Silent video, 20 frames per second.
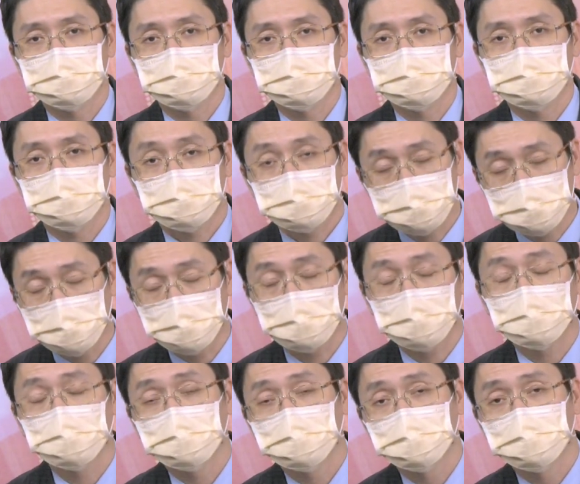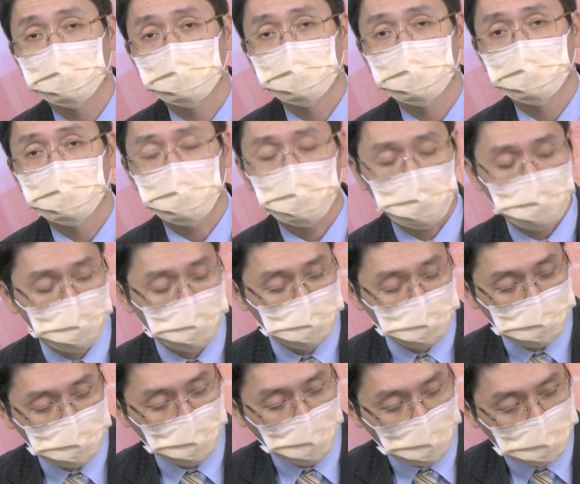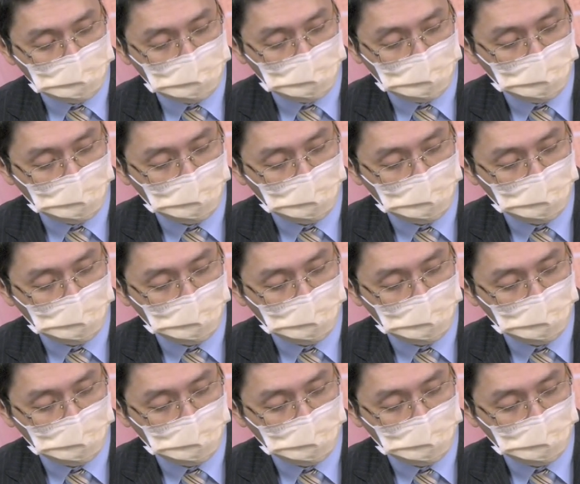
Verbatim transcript: 这是什么？五十五趴是什么？